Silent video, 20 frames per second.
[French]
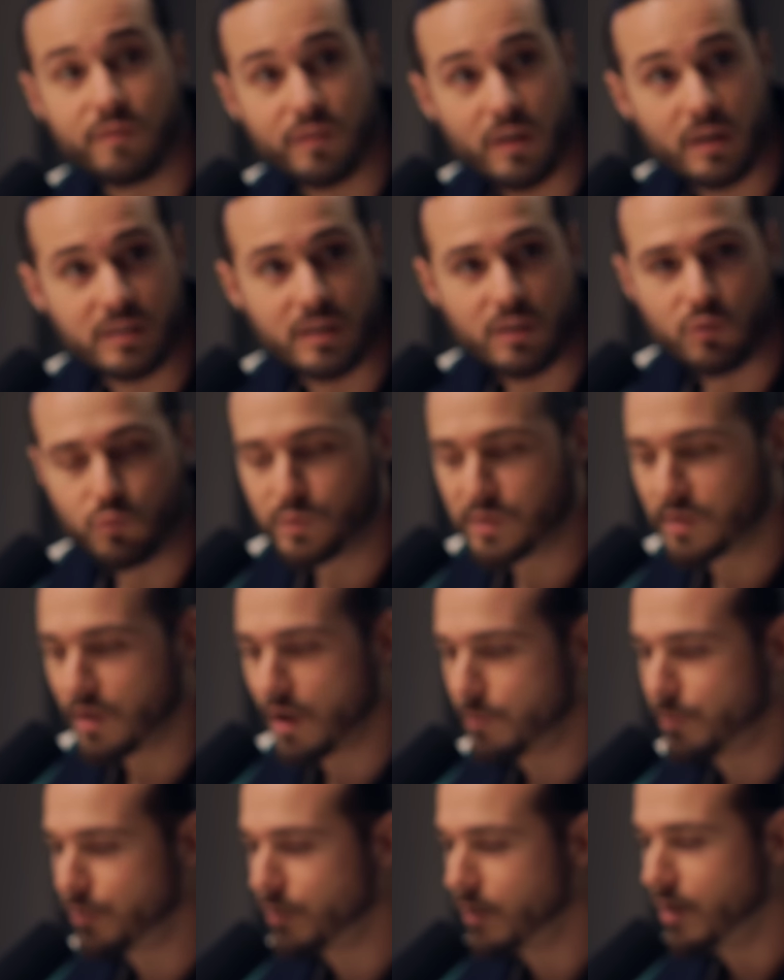Fly, qui est Two
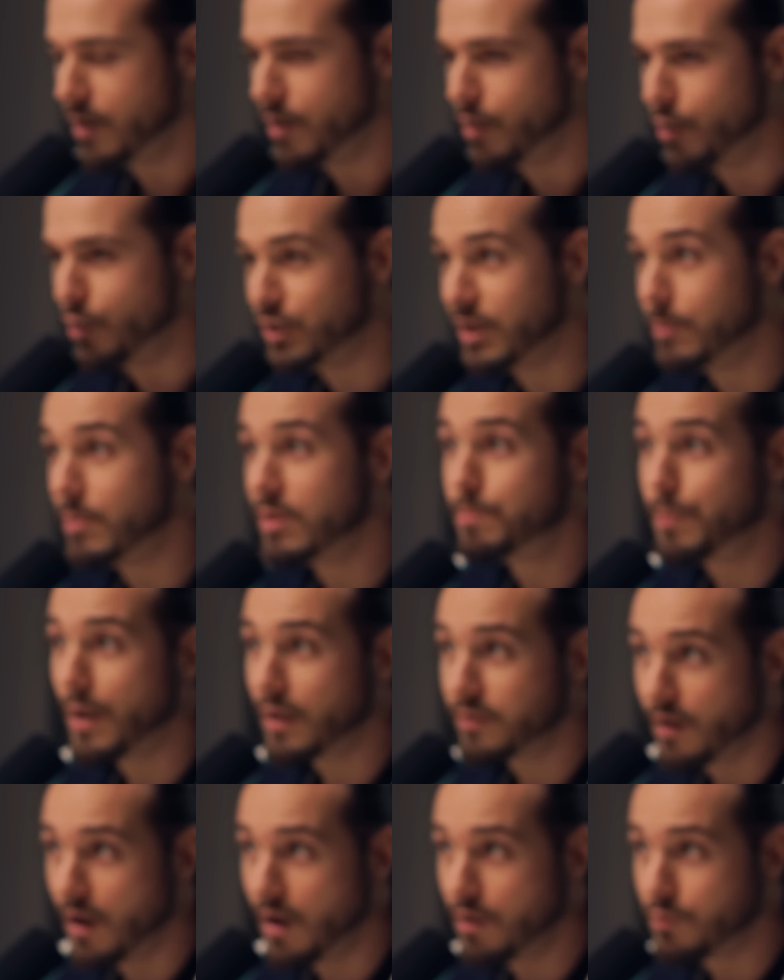Step, Yemen Part
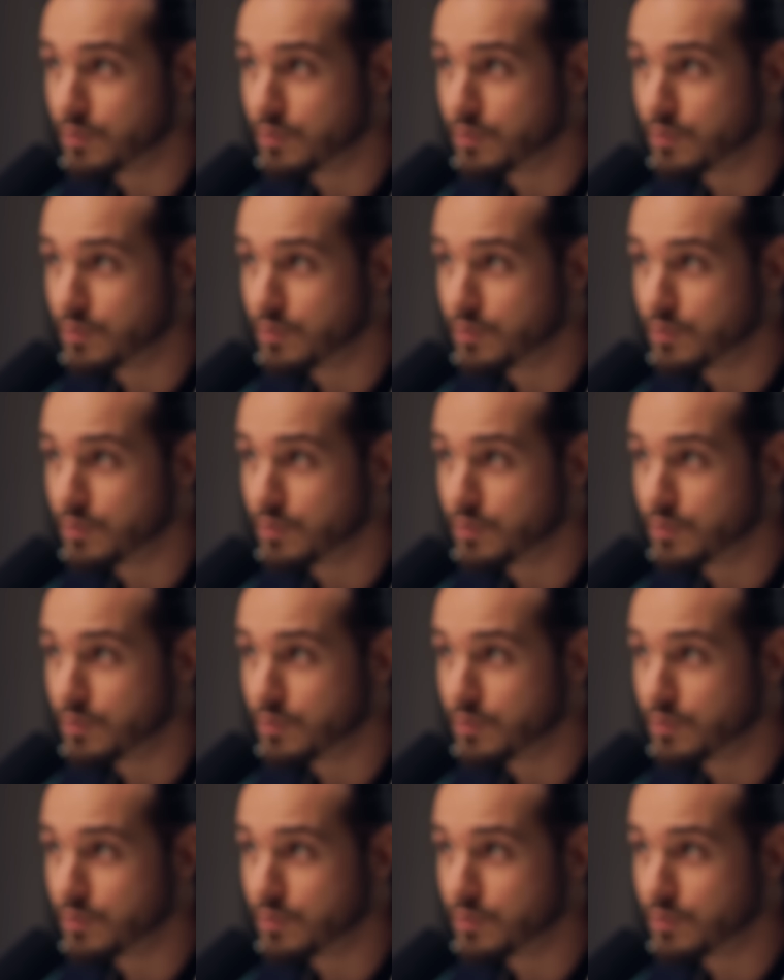1